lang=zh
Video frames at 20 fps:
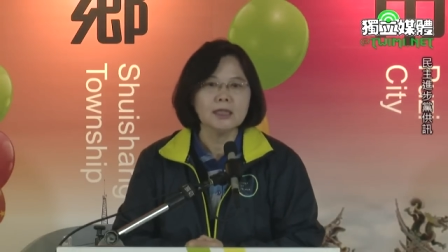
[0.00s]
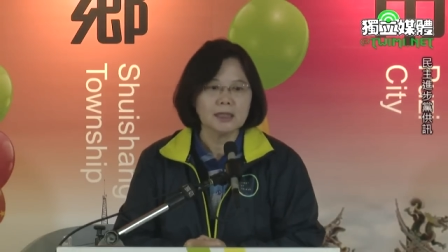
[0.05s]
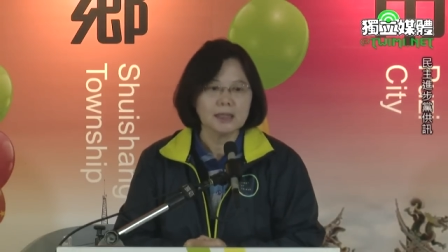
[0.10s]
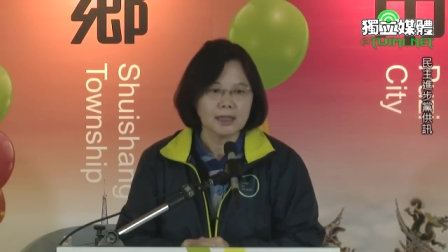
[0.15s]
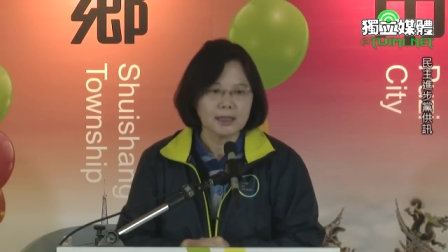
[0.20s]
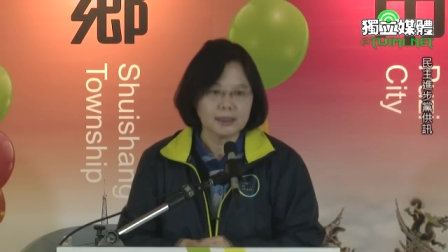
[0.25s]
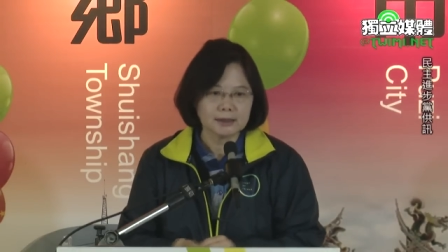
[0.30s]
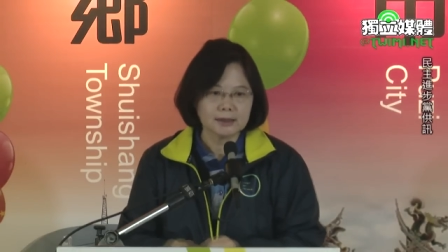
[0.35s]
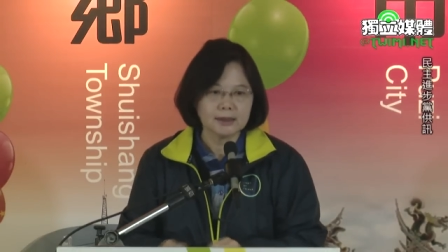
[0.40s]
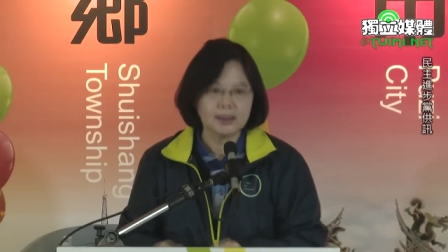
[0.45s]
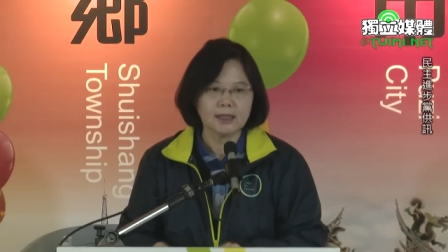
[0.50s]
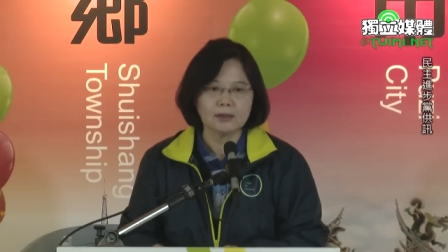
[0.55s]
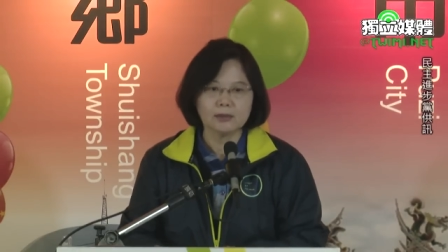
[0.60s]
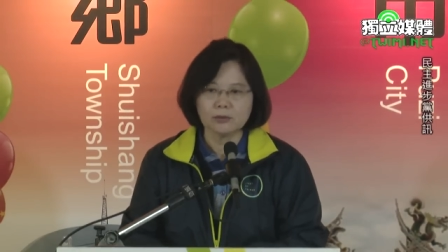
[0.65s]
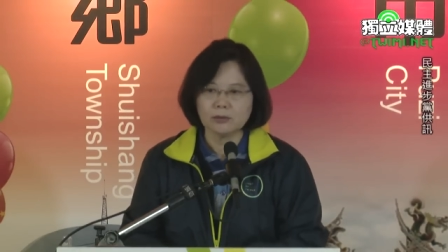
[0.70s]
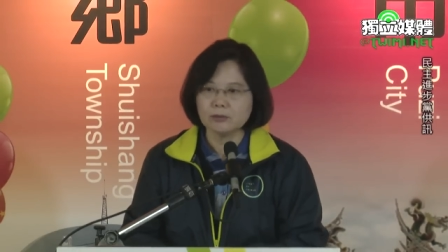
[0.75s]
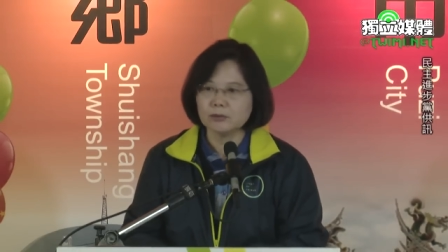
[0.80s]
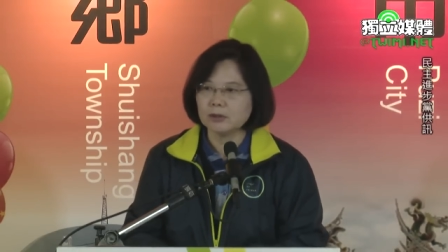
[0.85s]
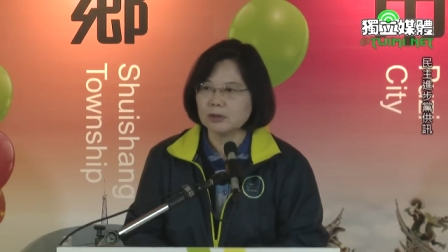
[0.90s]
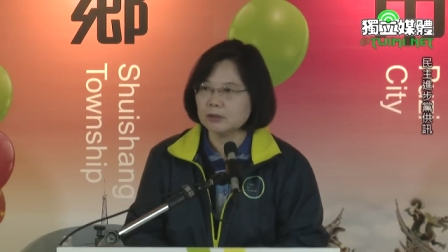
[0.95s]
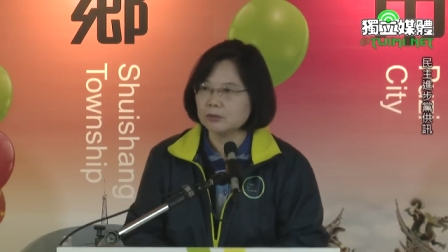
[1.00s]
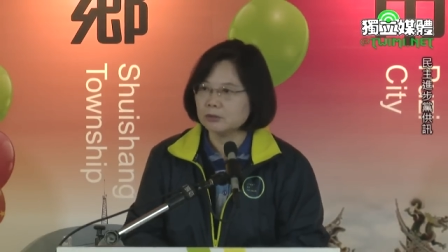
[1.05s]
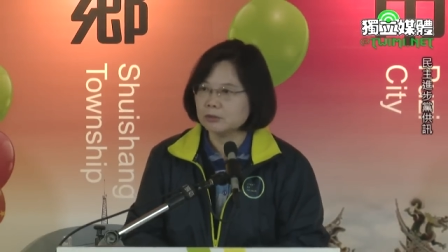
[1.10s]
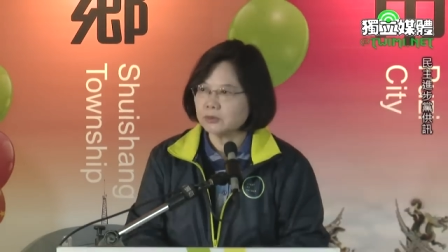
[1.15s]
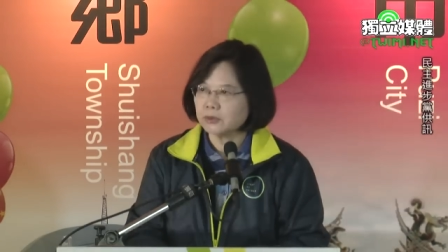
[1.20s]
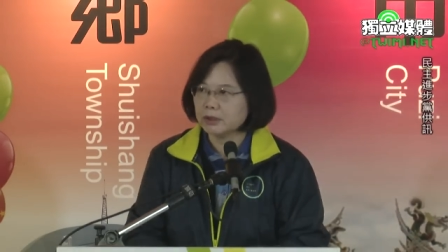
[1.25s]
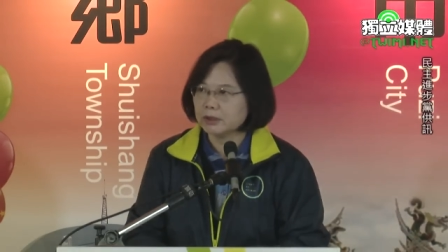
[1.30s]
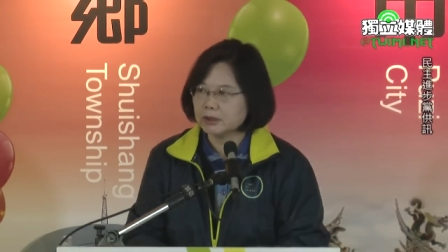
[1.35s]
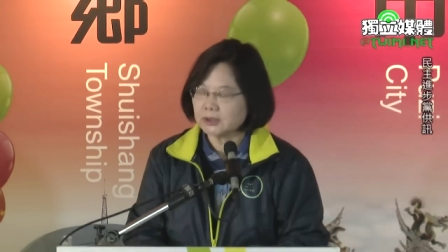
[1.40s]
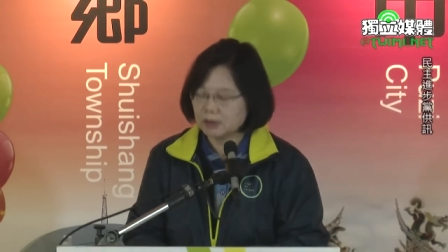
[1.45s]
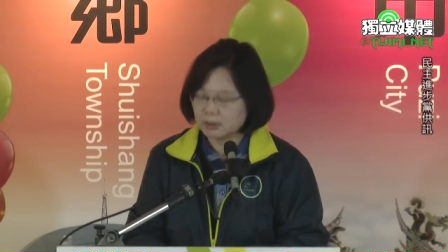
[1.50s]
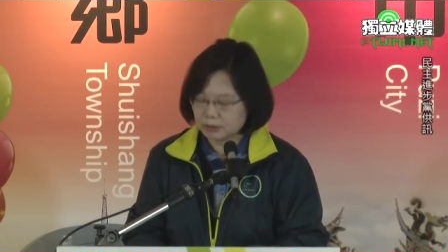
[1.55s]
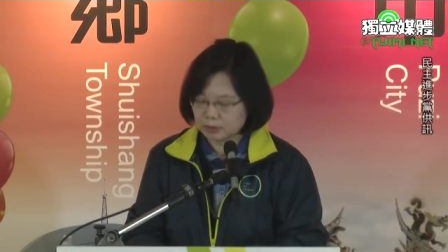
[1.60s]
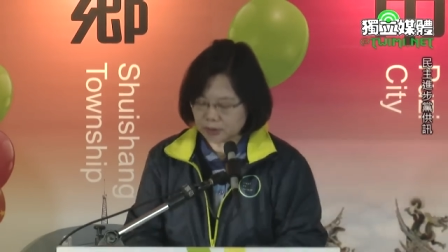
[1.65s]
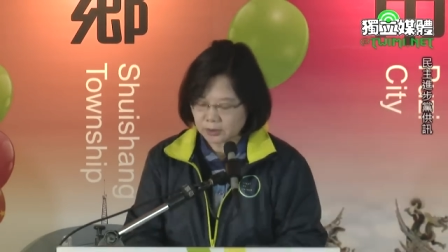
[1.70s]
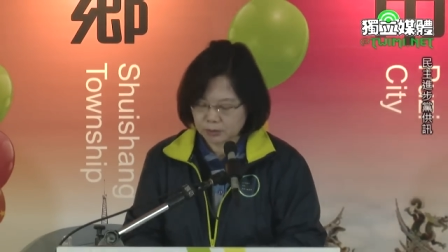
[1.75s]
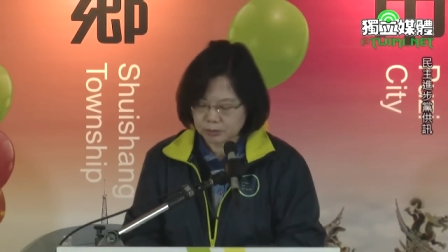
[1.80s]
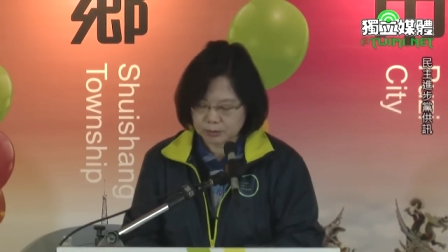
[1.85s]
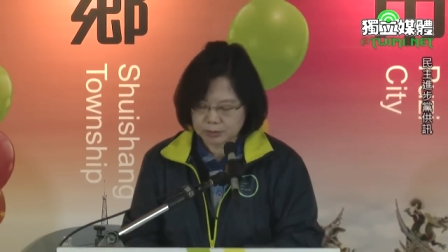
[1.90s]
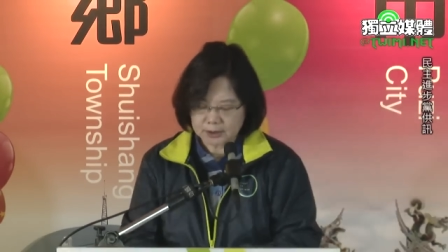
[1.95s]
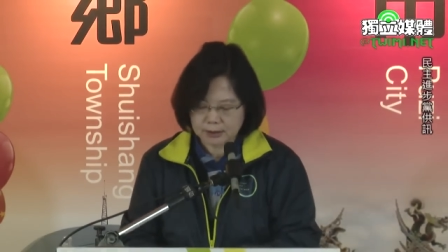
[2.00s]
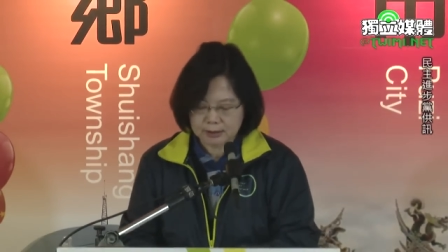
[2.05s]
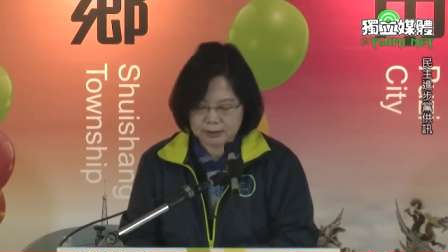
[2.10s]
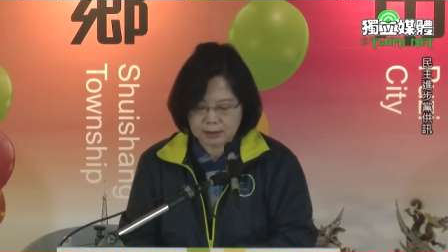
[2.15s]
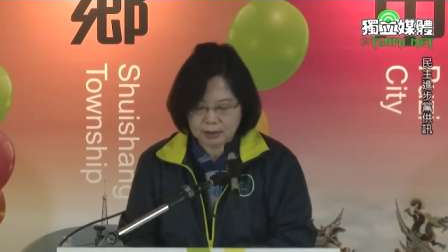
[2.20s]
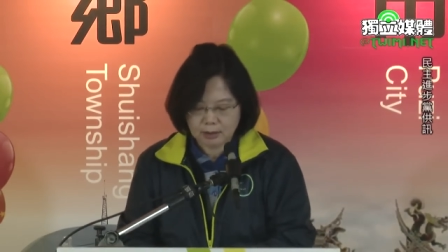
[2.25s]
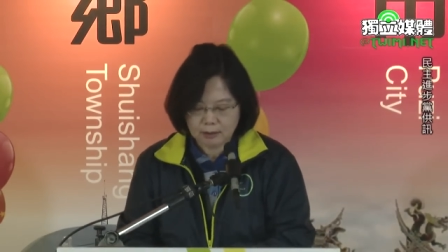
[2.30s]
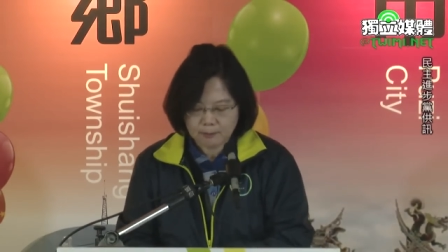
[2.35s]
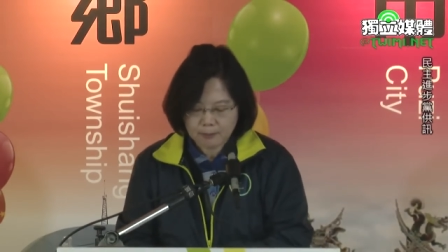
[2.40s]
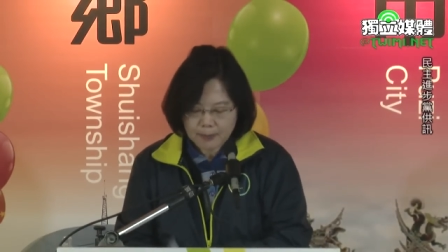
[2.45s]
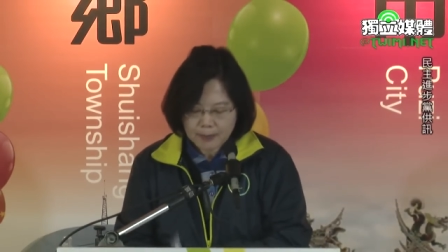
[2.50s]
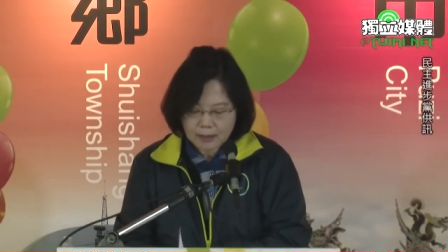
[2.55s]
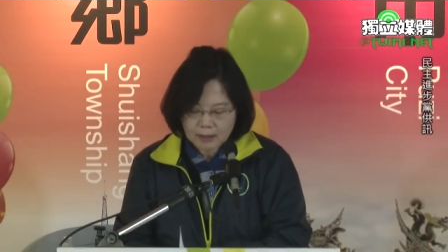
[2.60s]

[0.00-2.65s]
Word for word: 来向我们吴坤义教授请教。